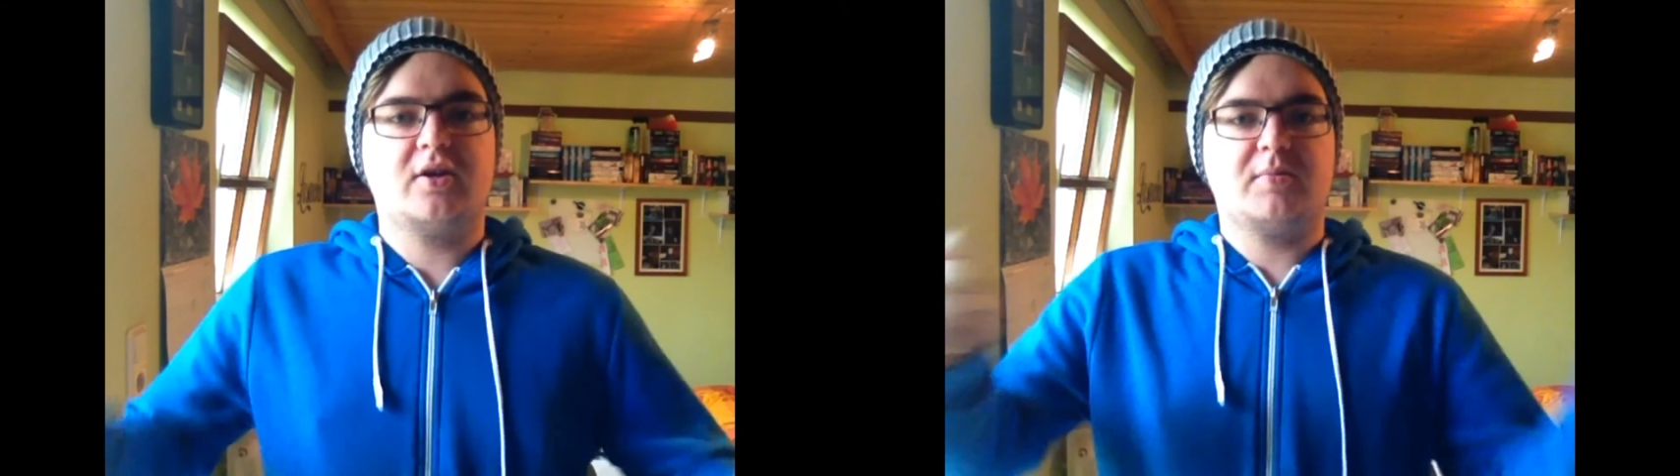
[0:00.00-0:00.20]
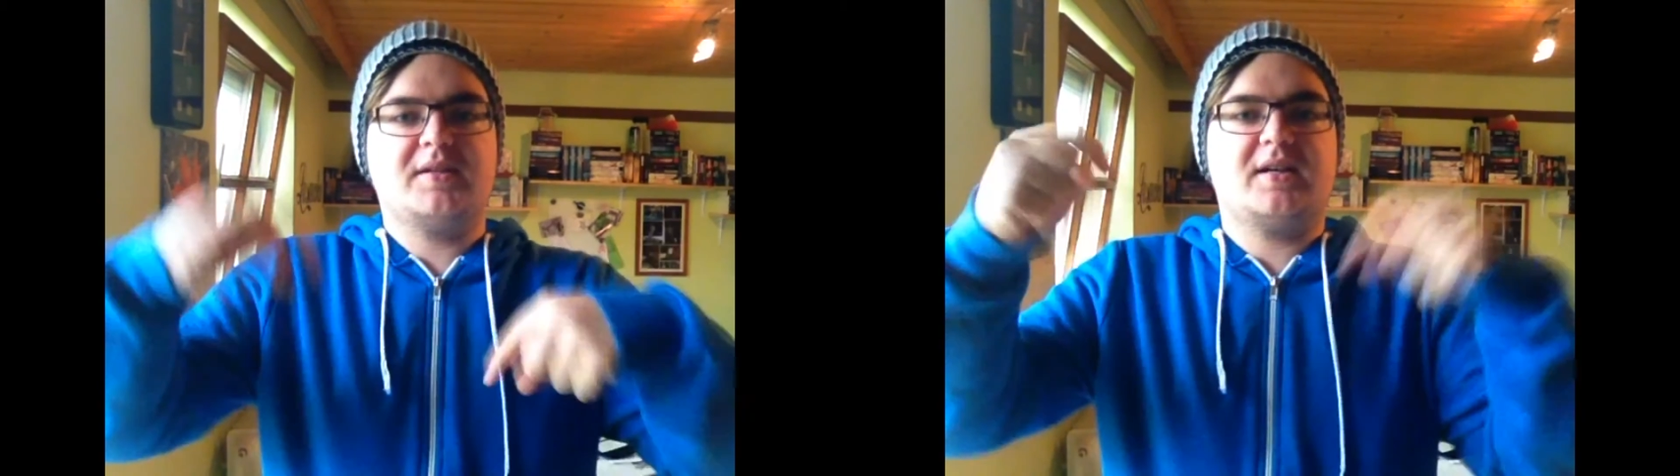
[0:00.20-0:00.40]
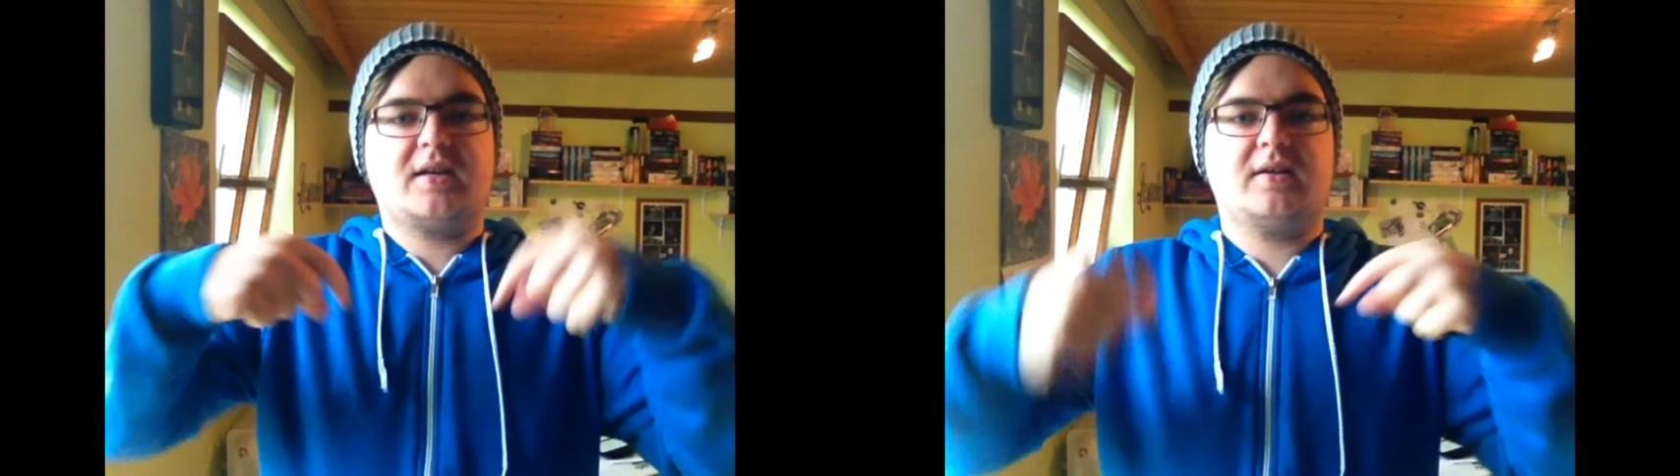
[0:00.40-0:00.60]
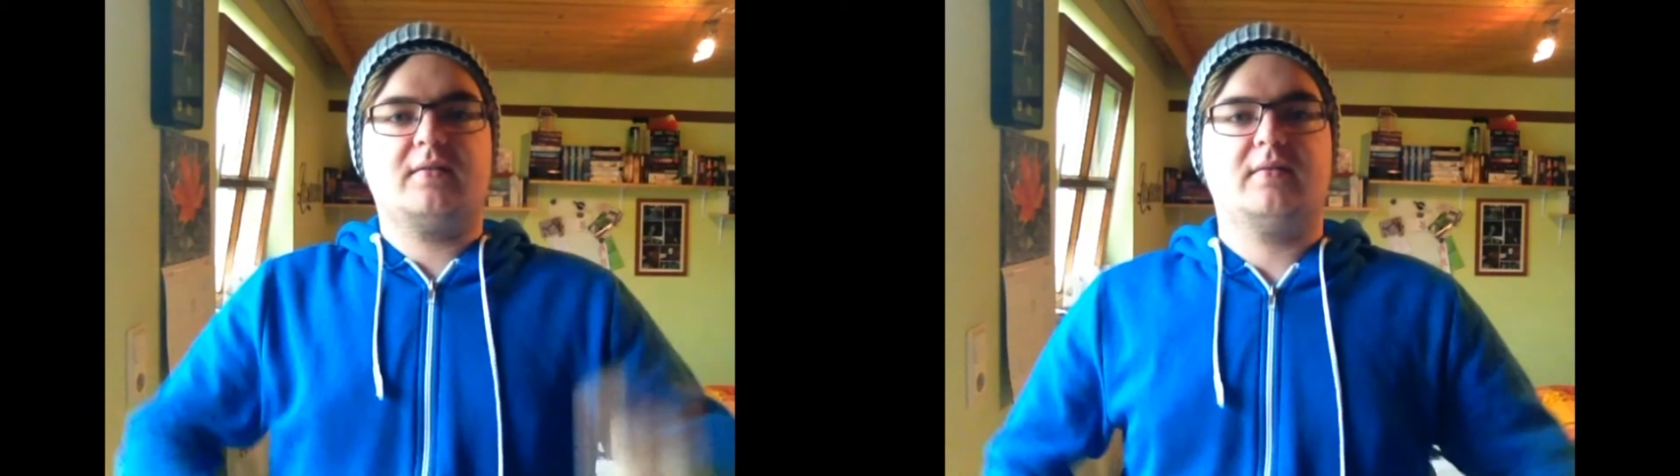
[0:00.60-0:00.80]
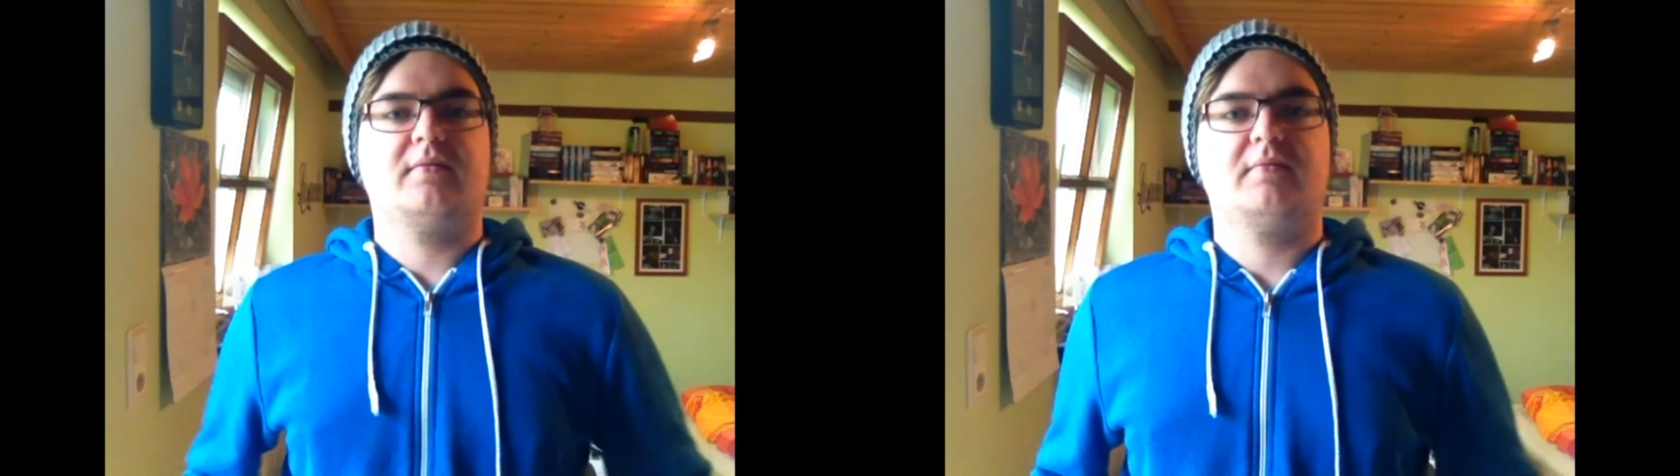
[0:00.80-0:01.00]
Kommentare.
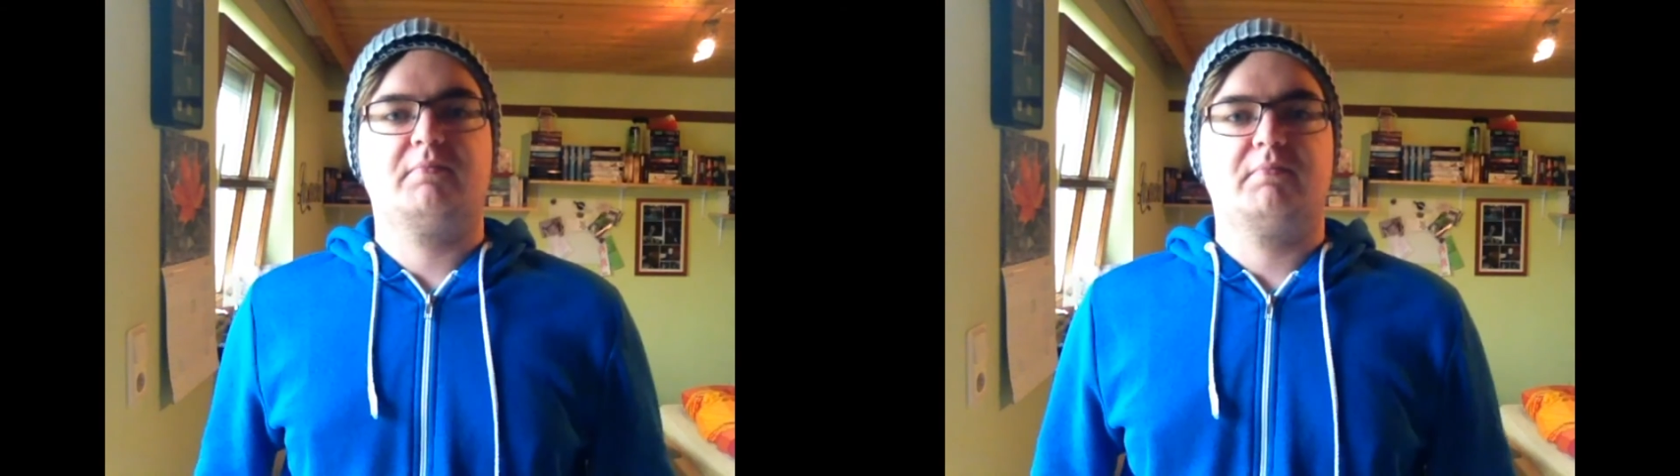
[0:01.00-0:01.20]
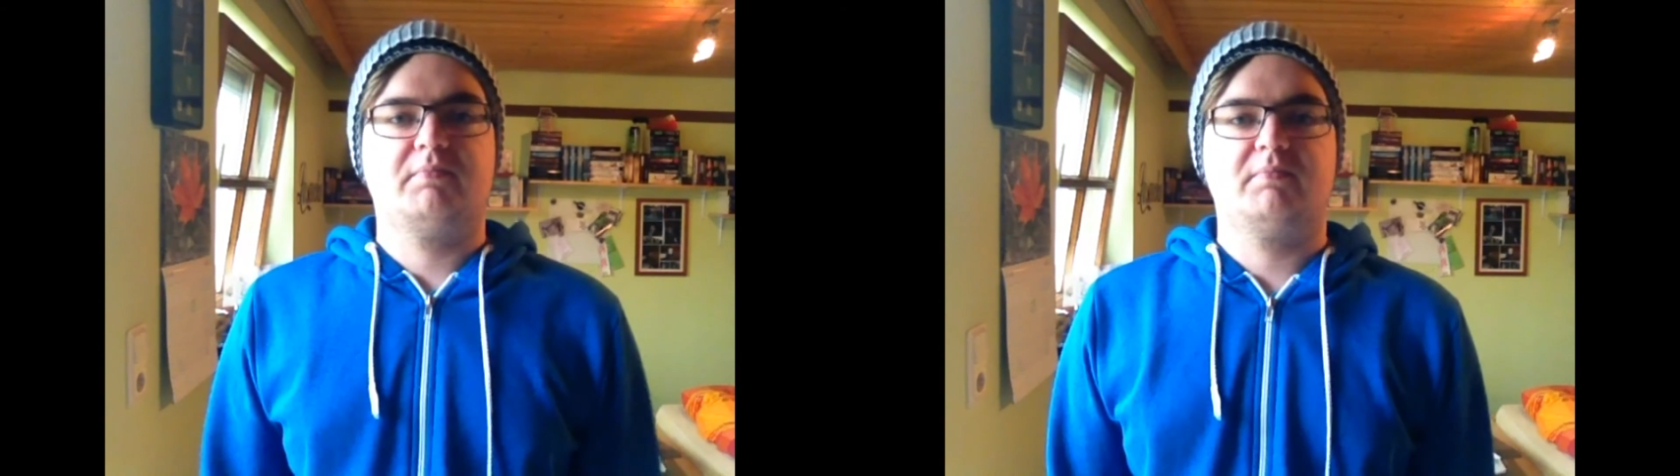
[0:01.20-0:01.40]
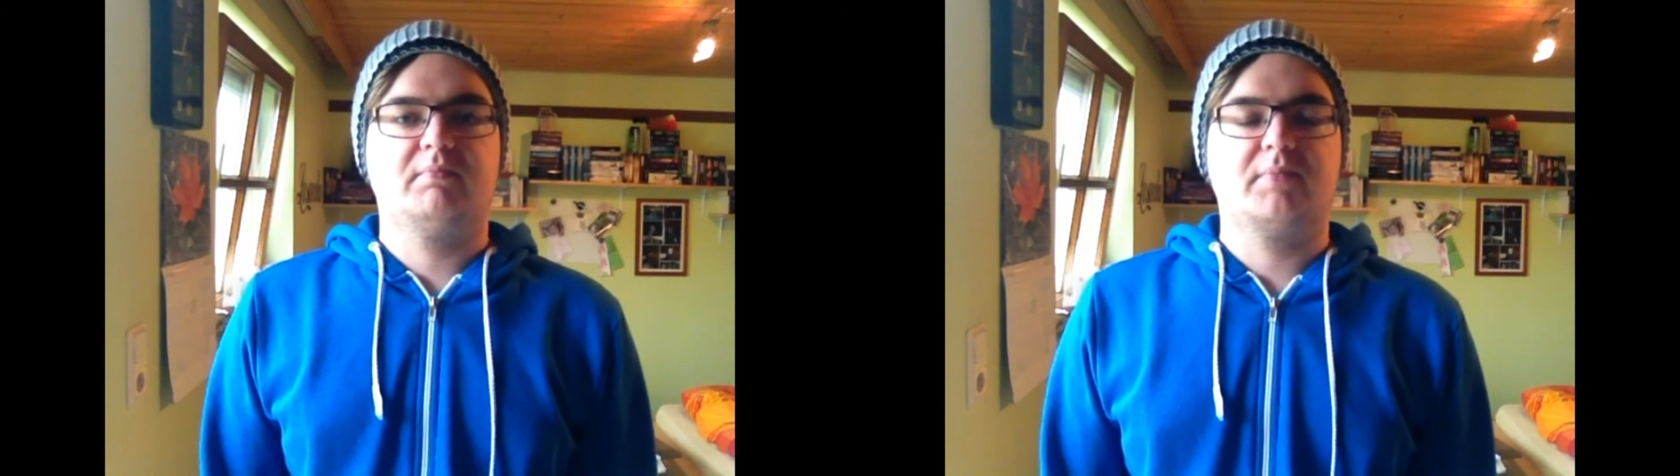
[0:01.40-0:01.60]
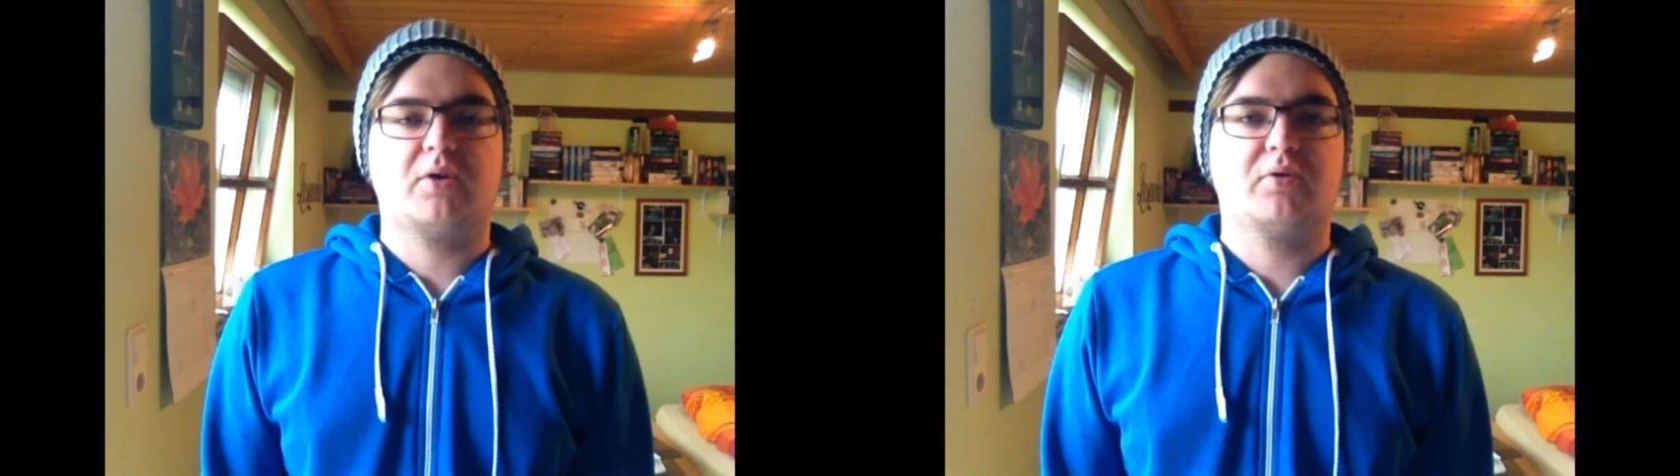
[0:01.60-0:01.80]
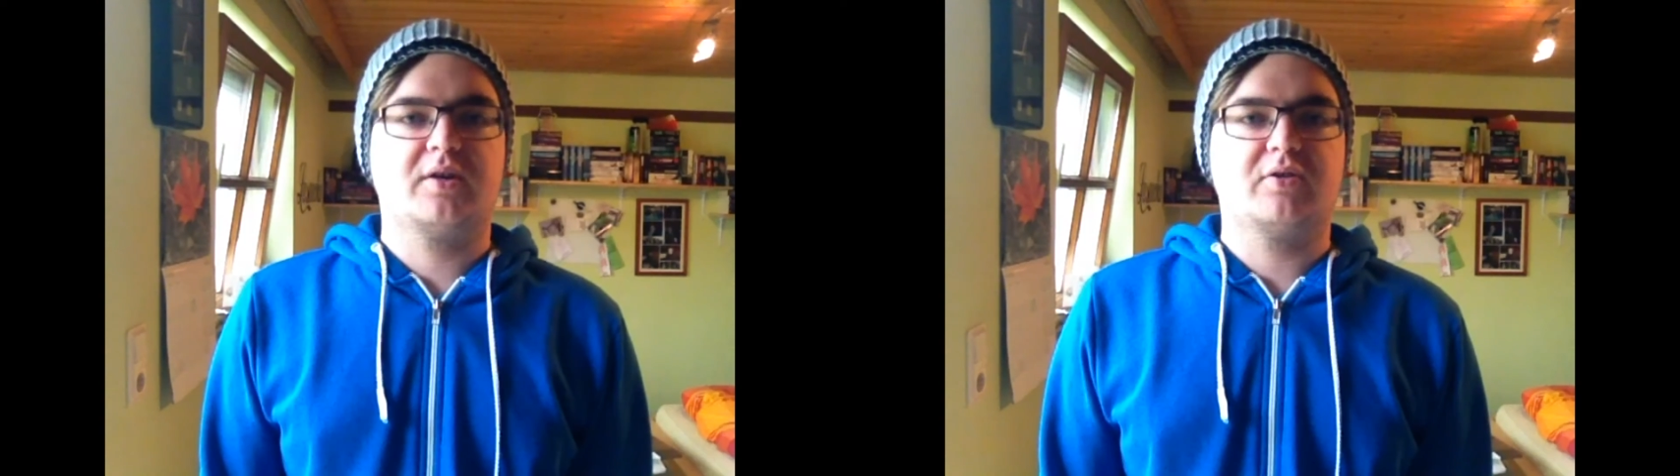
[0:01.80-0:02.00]
Brauche